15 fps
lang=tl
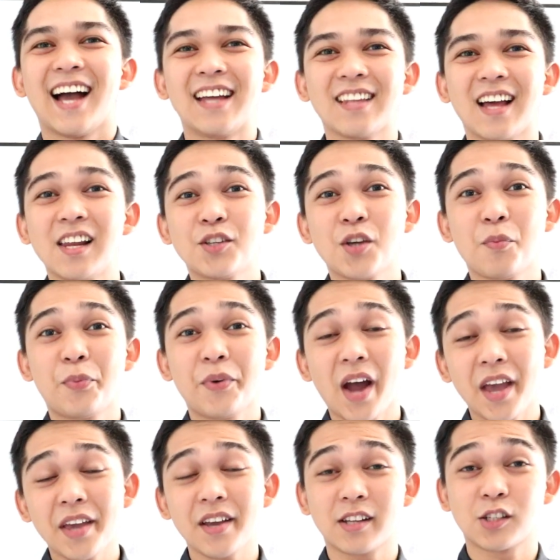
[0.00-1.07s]
An
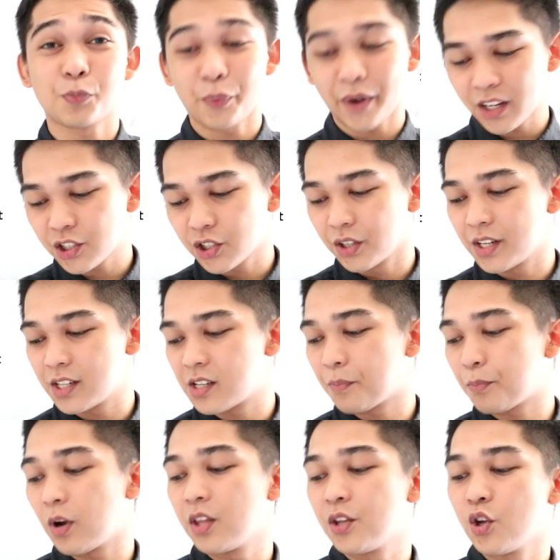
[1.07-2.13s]
algebraic expression is
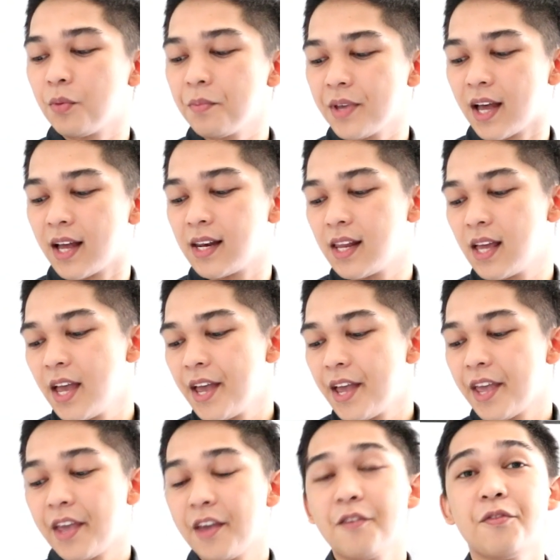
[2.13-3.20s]
a polynomial
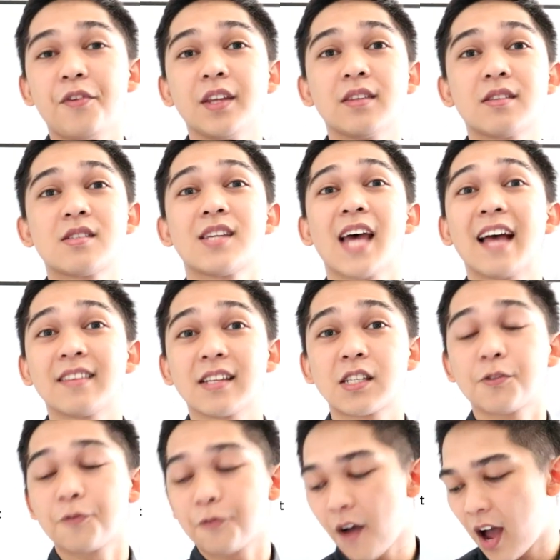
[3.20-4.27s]
if it
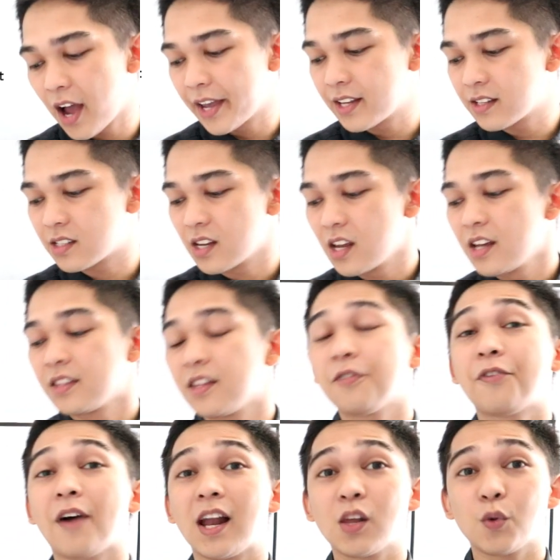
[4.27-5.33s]
satisfies the
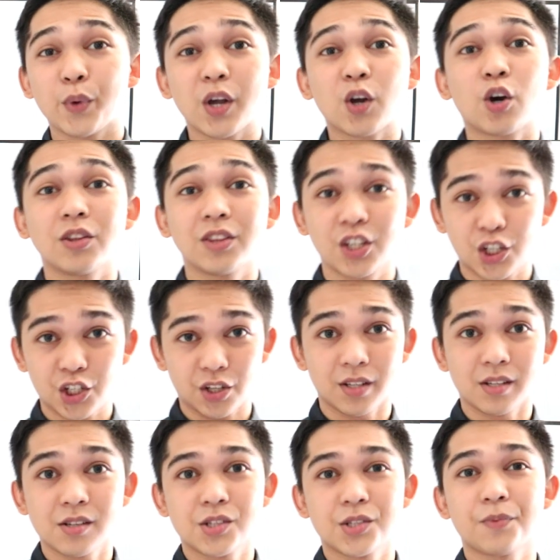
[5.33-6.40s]
following
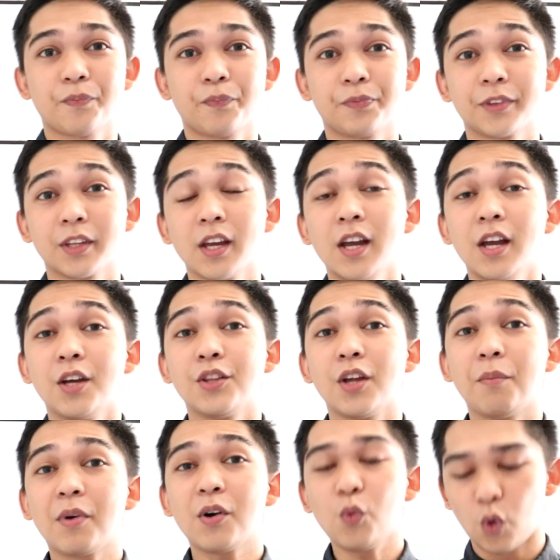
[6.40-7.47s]
conditions.
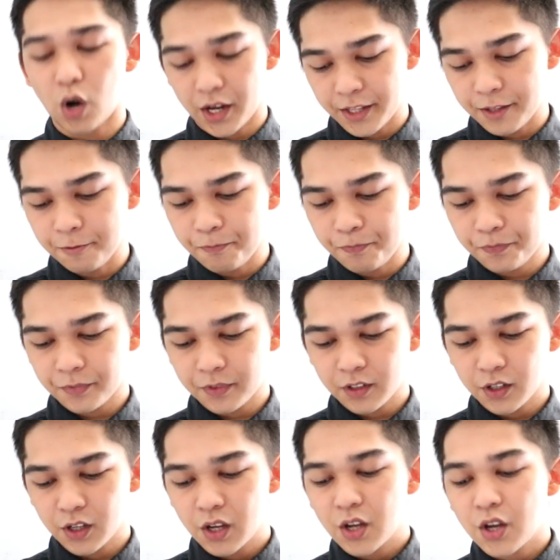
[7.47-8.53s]
Number one,
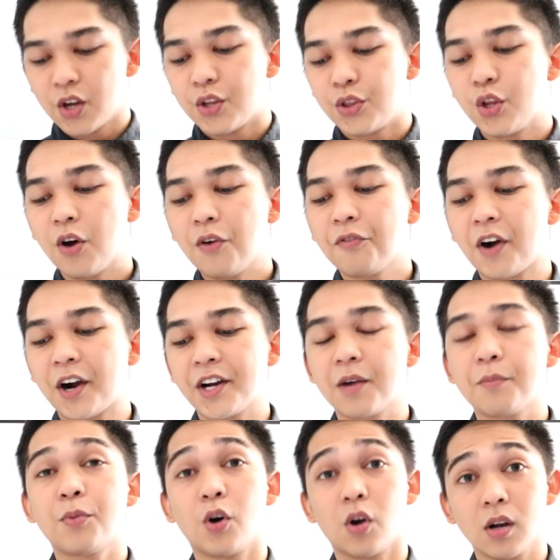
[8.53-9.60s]
no
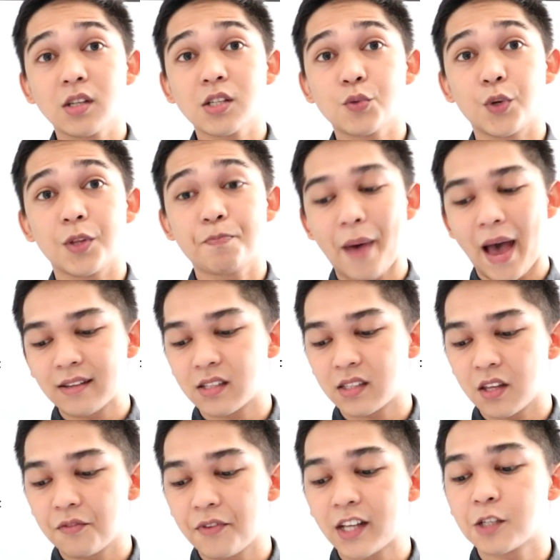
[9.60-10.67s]
variables with
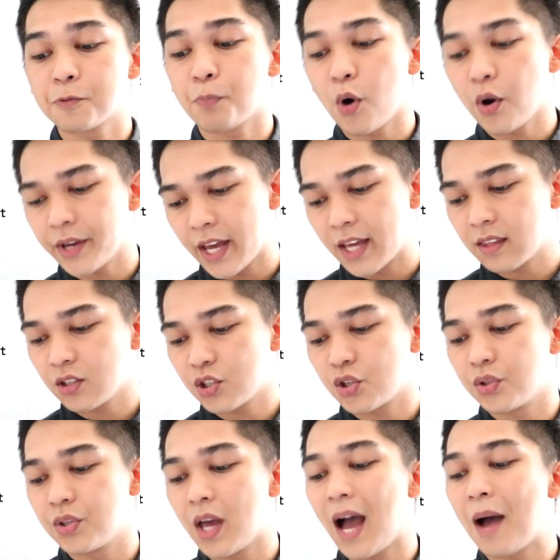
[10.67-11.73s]
positive exponent
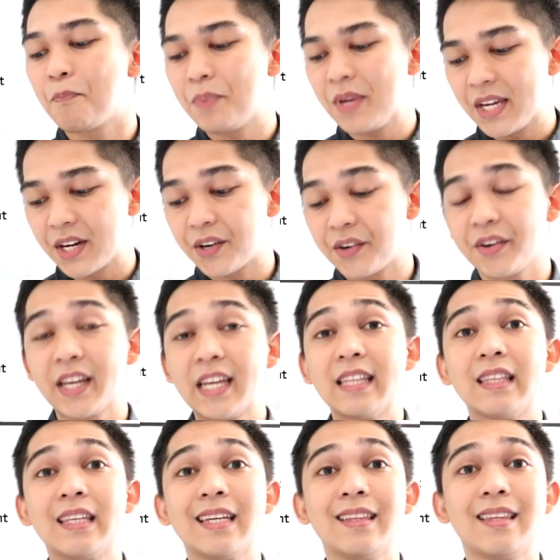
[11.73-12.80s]
should appear
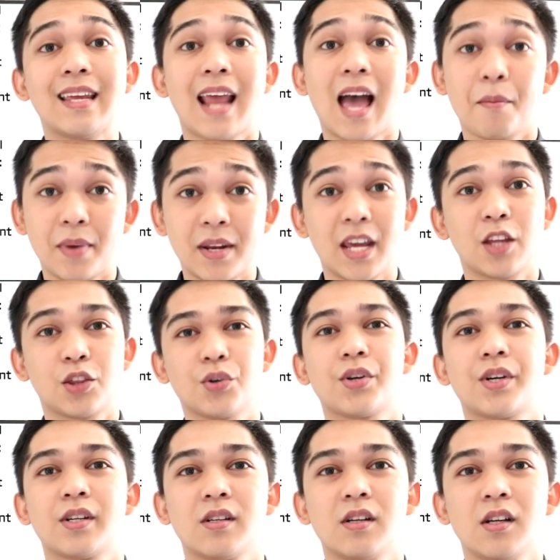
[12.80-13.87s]
in the
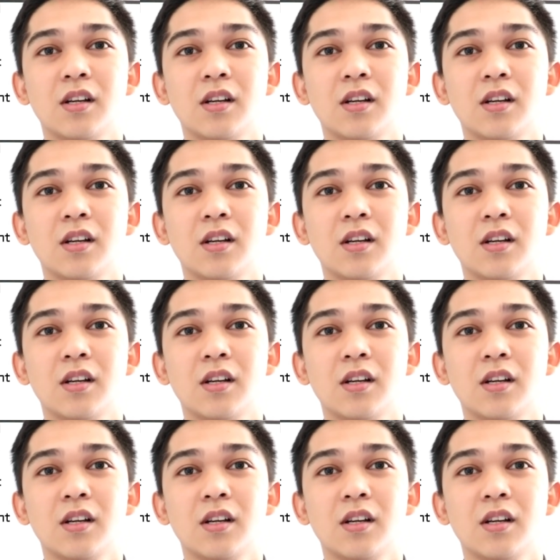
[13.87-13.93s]
denominator.